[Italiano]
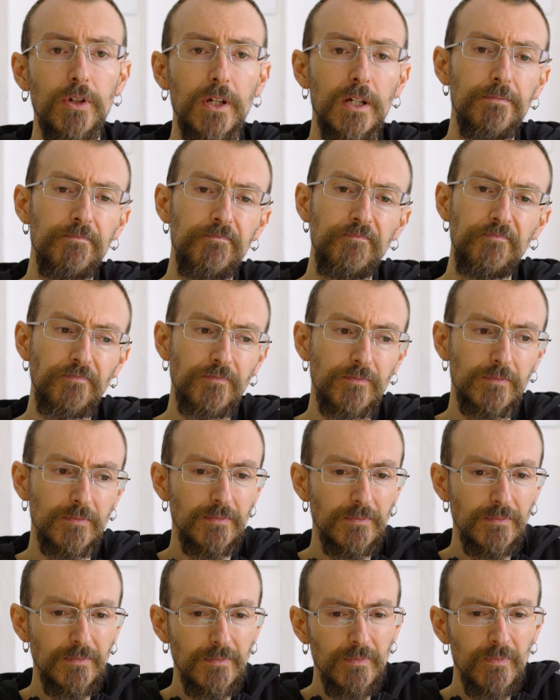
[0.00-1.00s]
che
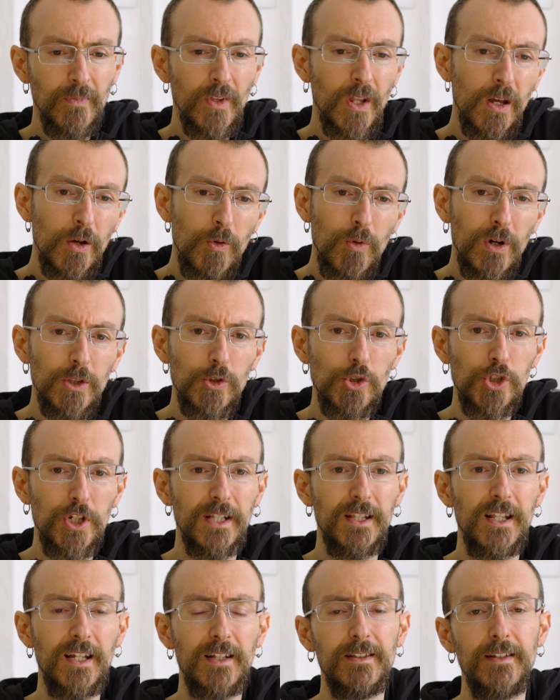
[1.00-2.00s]
eh, quando
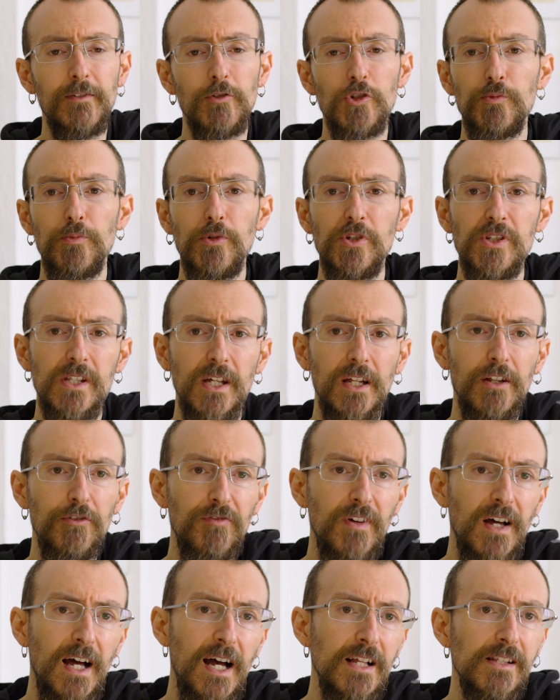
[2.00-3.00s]
devo spostare i
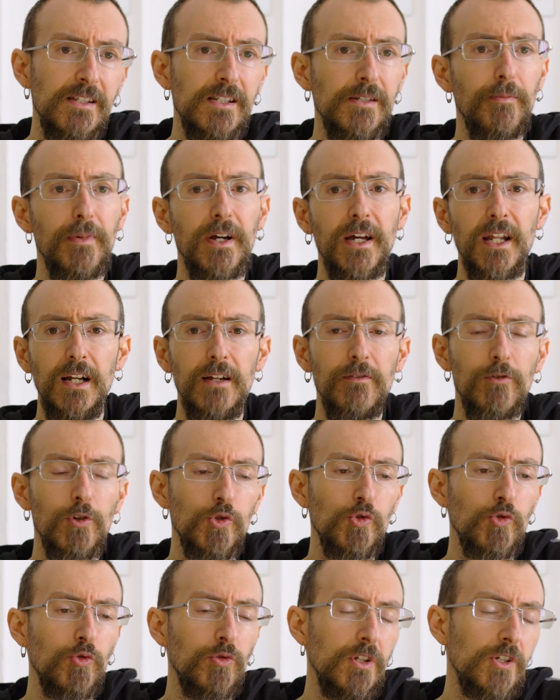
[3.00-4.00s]
files e magari lavoro
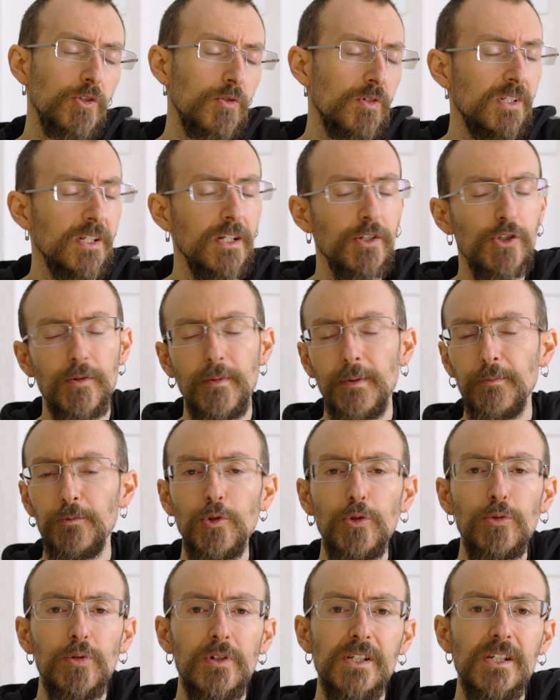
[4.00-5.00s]
su un disco esterno, insomma
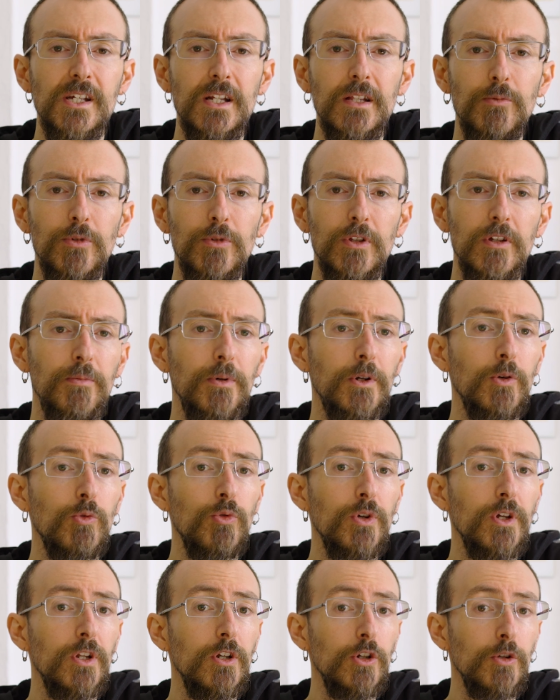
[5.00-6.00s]
tutta una serie di motivi per
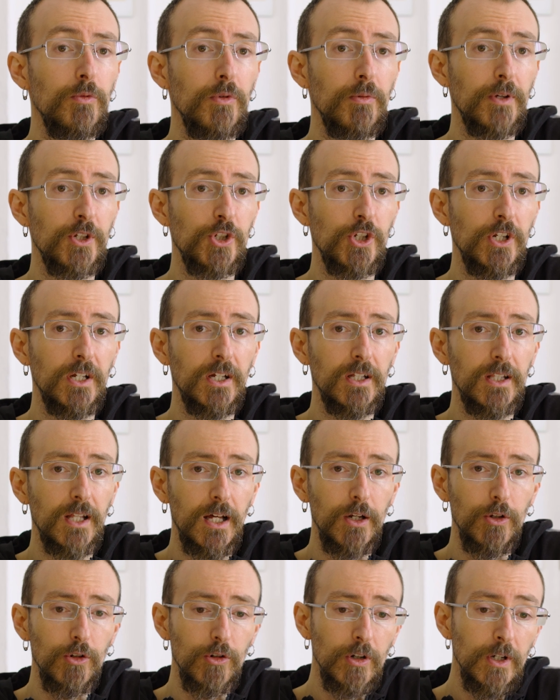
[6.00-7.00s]
cui non mi piace il
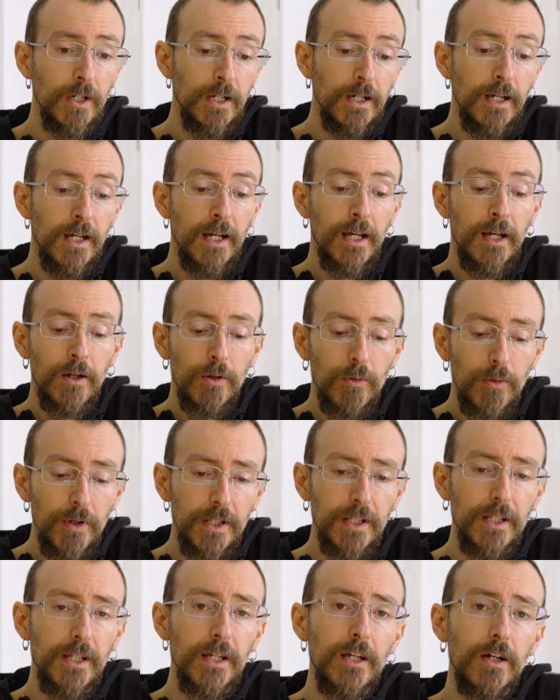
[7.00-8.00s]
catalogo.
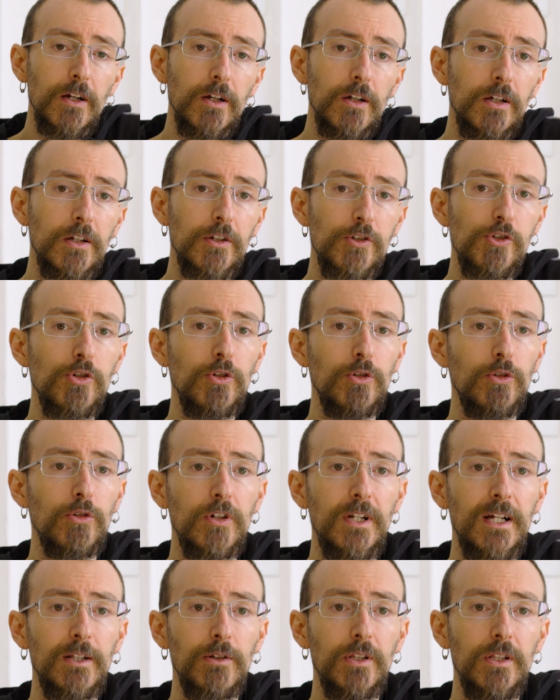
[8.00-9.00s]
Quindi eh, sono
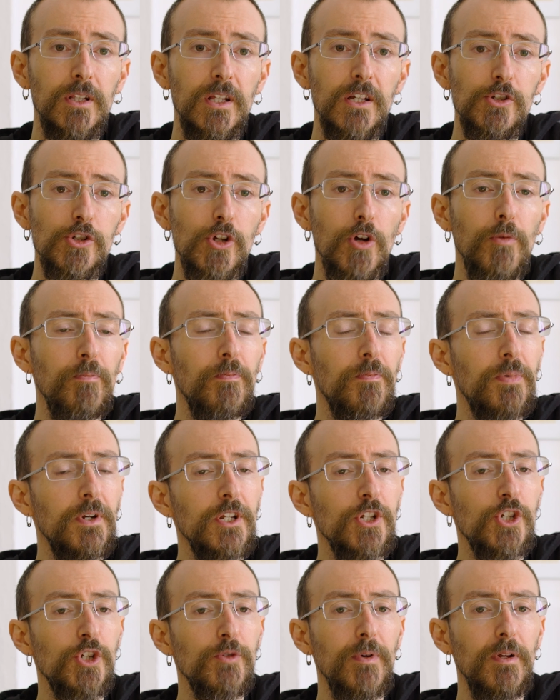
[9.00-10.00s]
tornato a DxO
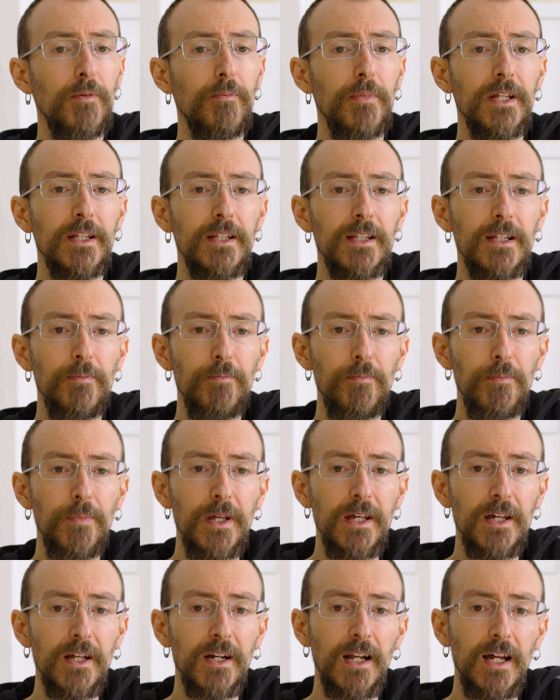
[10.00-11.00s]
principalmente
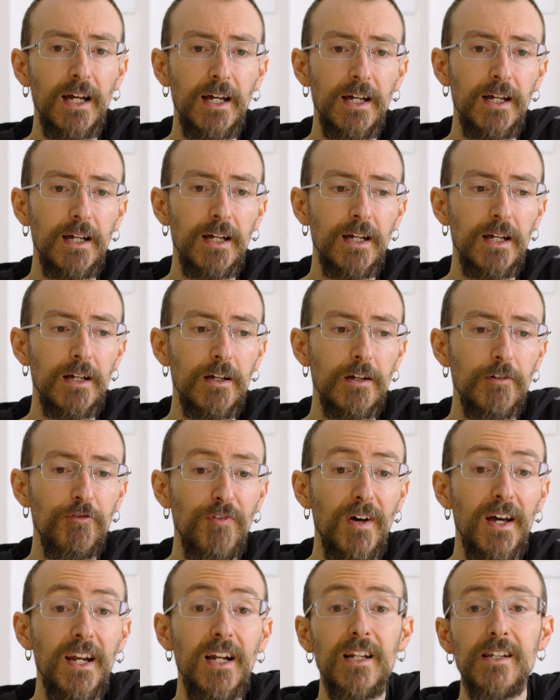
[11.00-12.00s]
per eh,
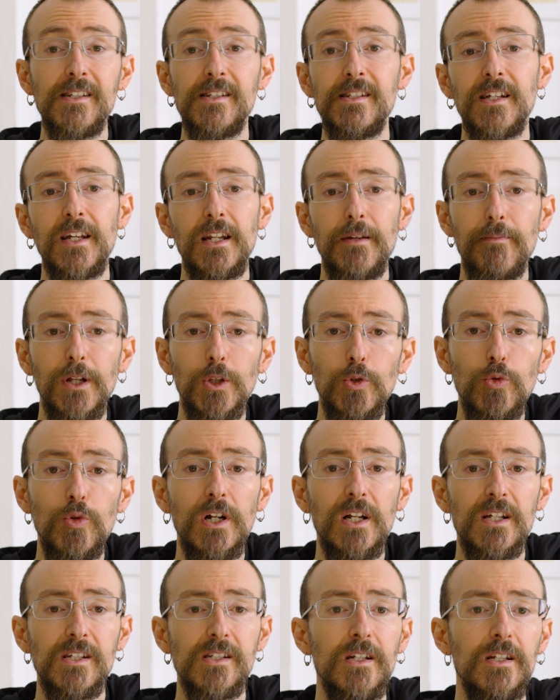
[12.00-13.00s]
fare la scrematura
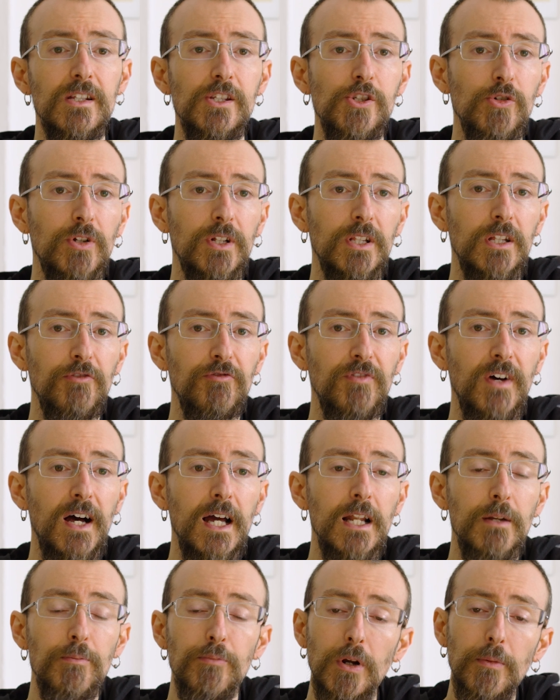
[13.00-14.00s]
e la selezione dei
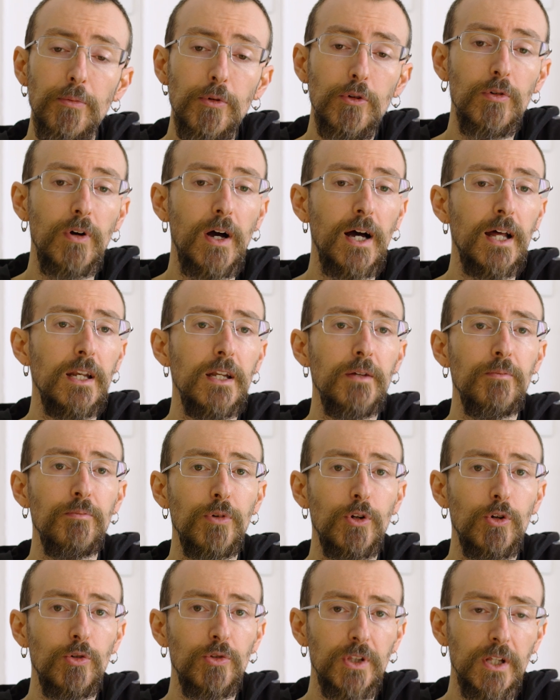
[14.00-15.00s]
file, proprio
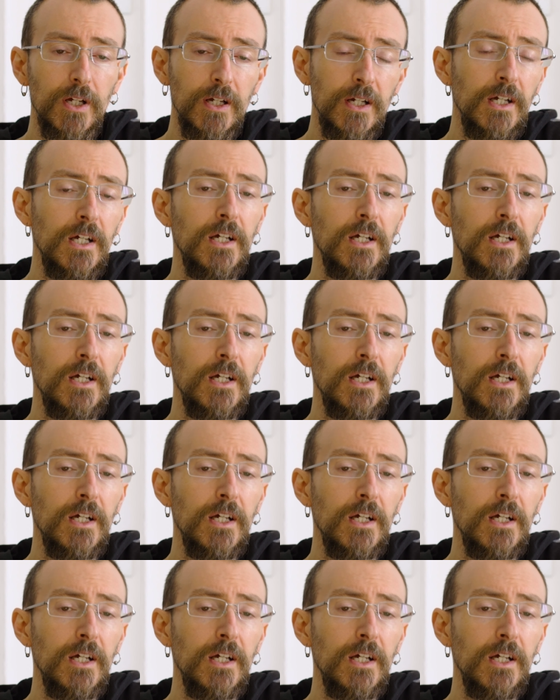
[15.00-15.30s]
all'impronta.